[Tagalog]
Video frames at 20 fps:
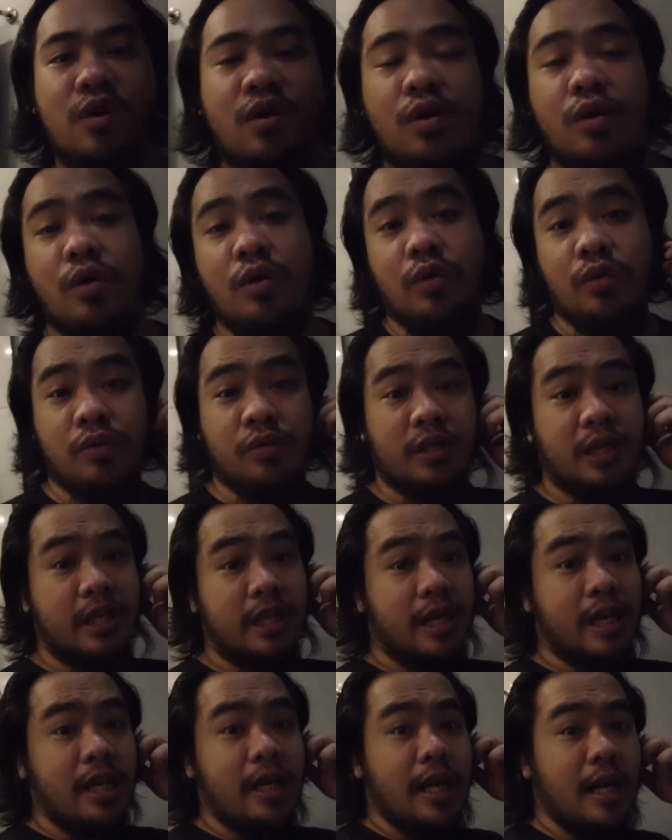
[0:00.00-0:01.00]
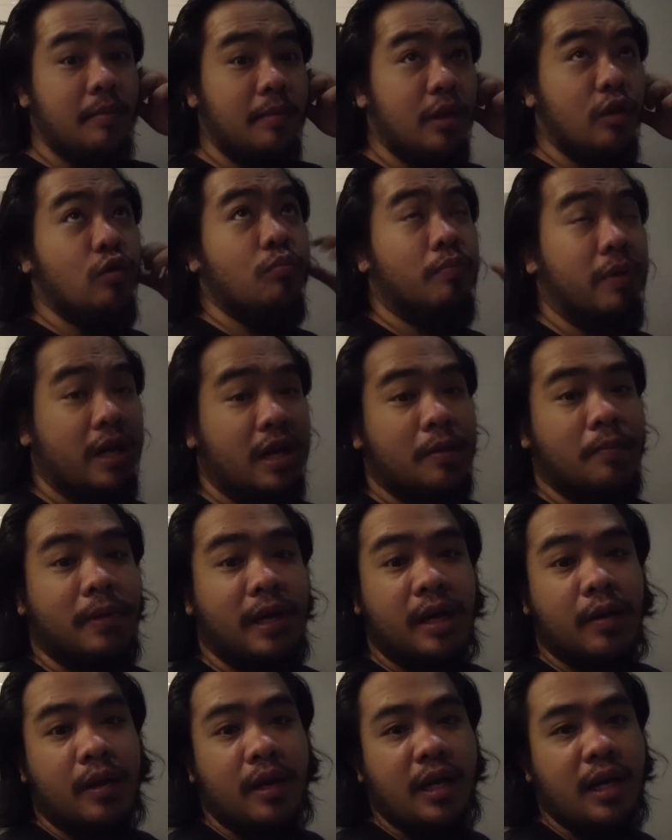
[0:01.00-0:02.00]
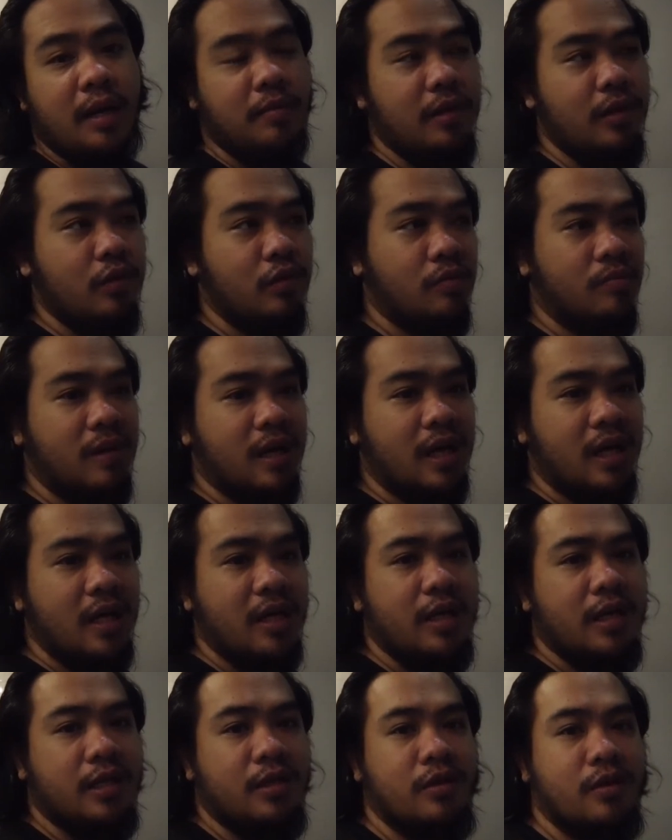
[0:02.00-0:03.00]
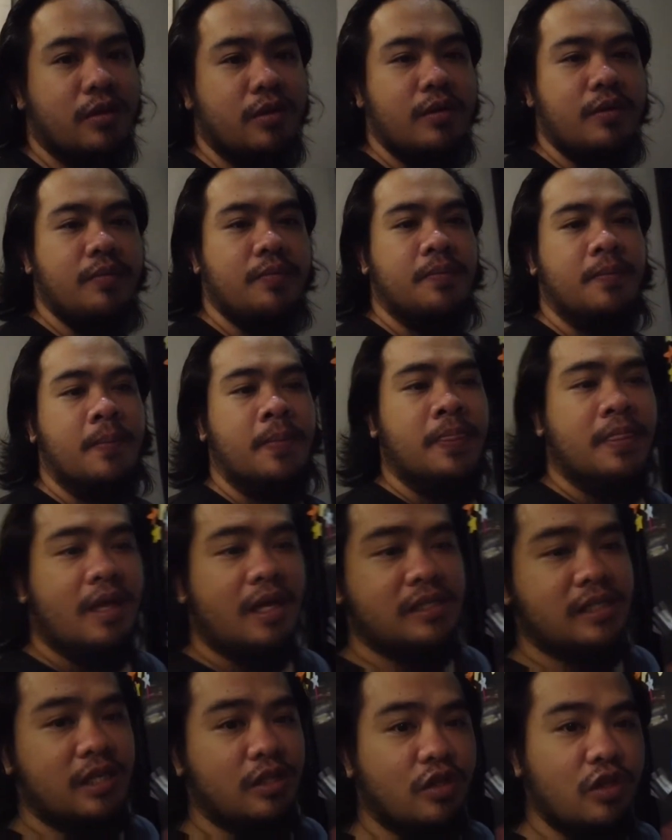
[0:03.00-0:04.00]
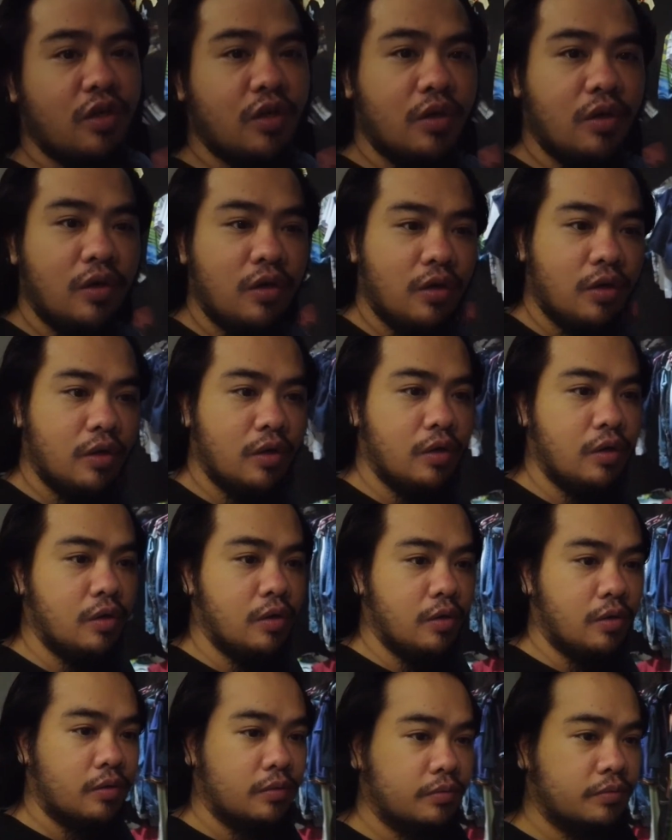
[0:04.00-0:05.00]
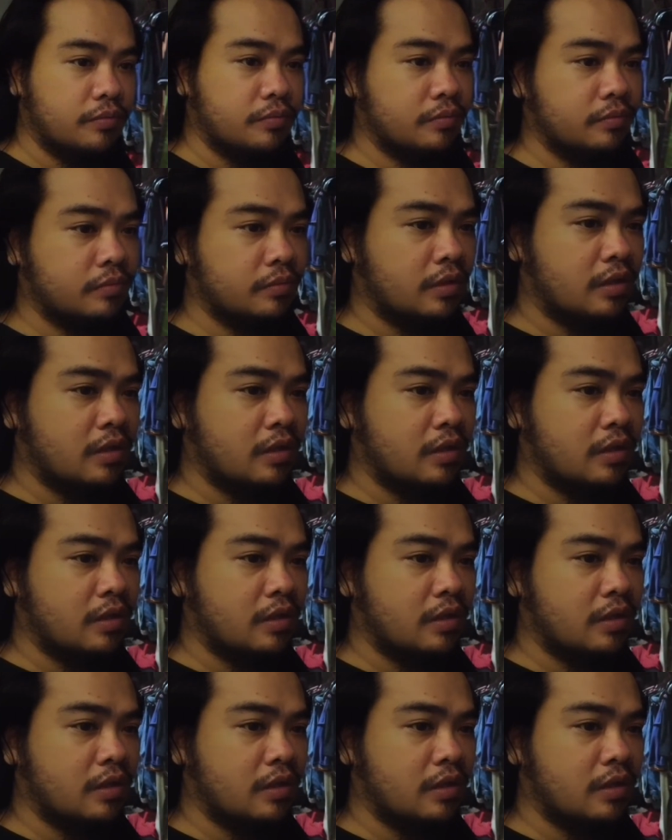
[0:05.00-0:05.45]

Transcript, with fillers: Yung tinira namin nung pinapagawa namin tong bahay na to. Kasi ito yung